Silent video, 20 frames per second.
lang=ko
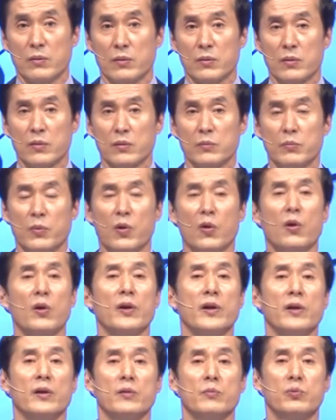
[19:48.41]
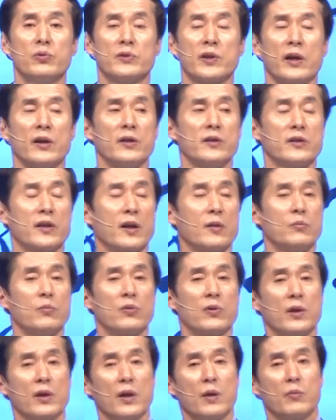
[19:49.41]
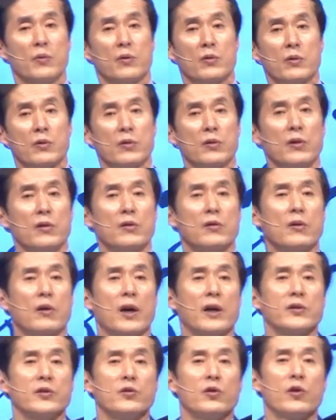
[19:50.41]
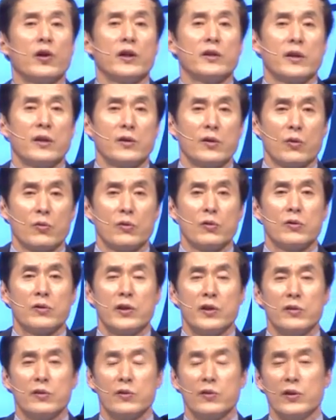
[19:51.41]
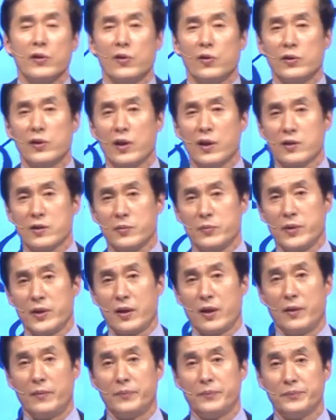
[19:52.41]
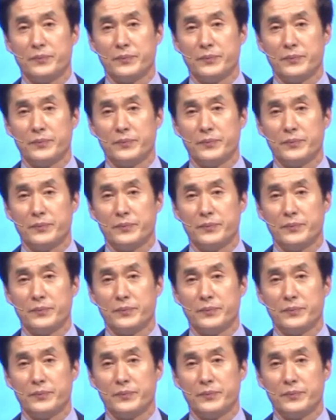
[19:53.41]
그 멀리 있는 부산에 있는 사람 묶이려면 끈을 그까지 노려야 되는데 그 긴 끈이 어디 있겠습니까?